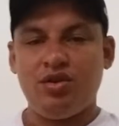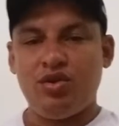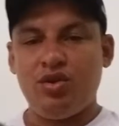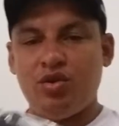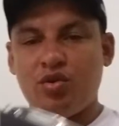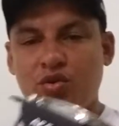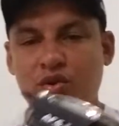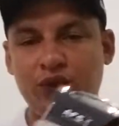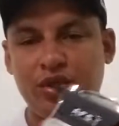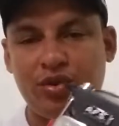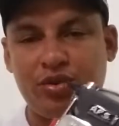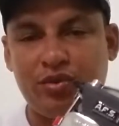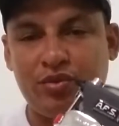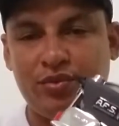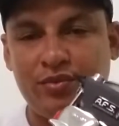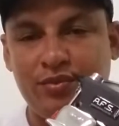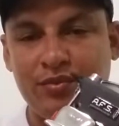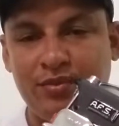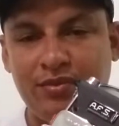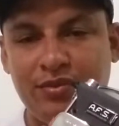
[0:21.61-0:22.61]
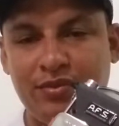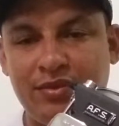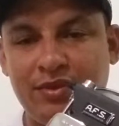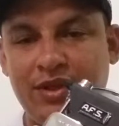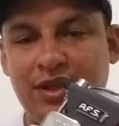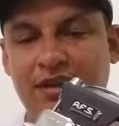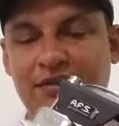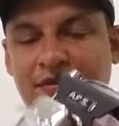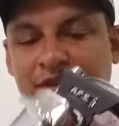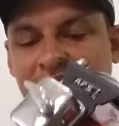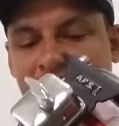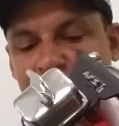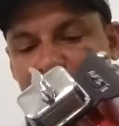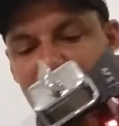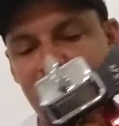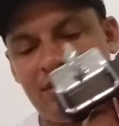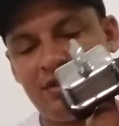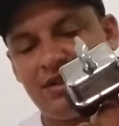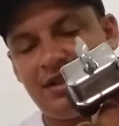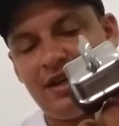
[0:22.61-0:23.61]
e 8, né, vem
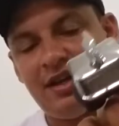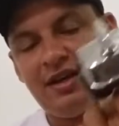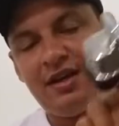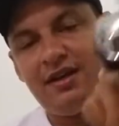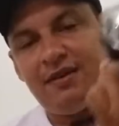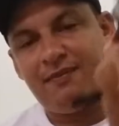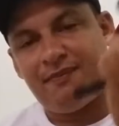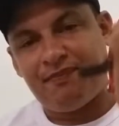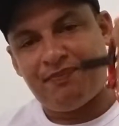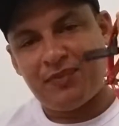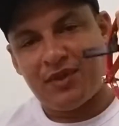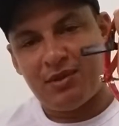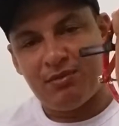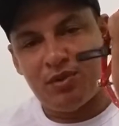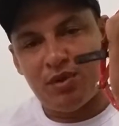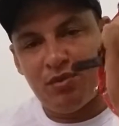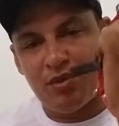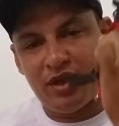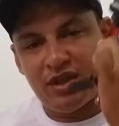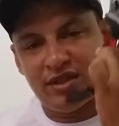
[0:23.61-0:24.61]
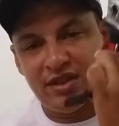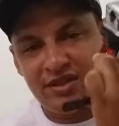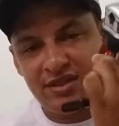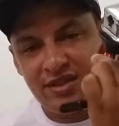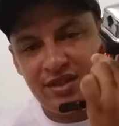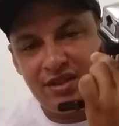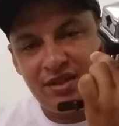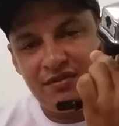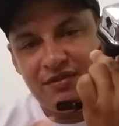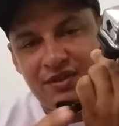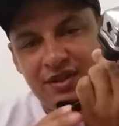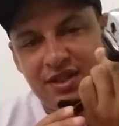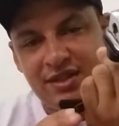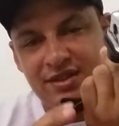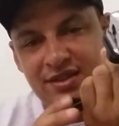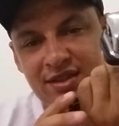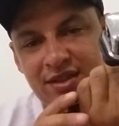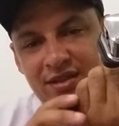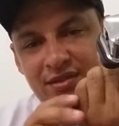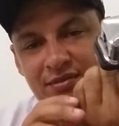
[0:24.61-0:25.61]
também com essa borboletazinha de
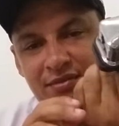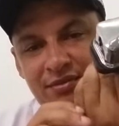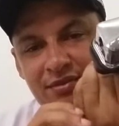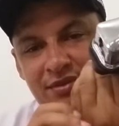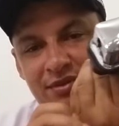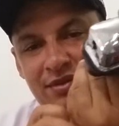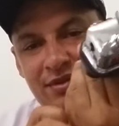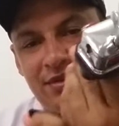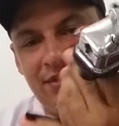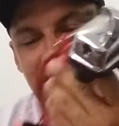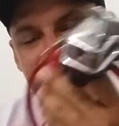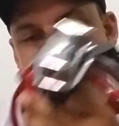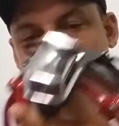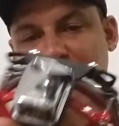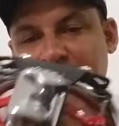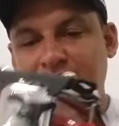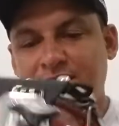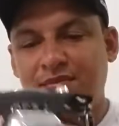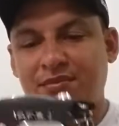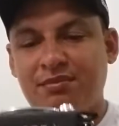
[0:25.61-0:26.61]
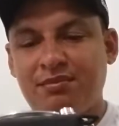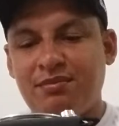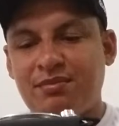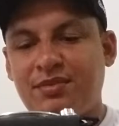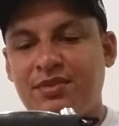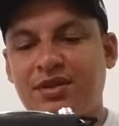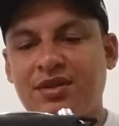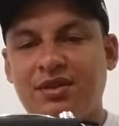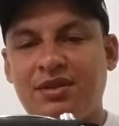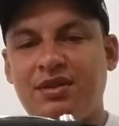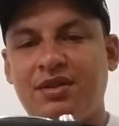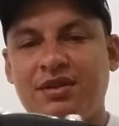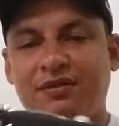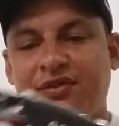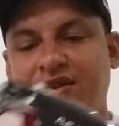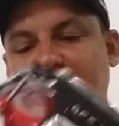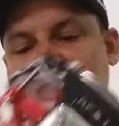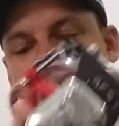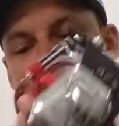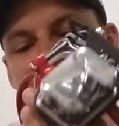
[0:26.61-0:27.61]
afinação,
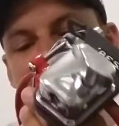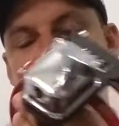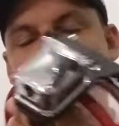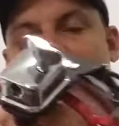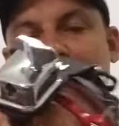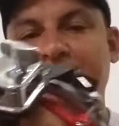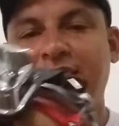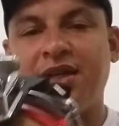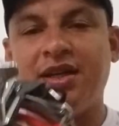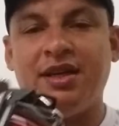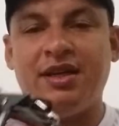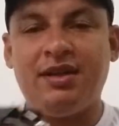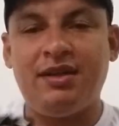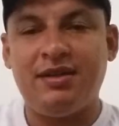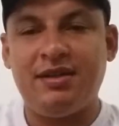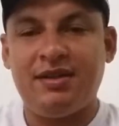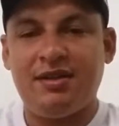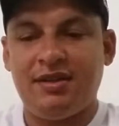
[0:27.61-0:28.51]
afinação rápida, né?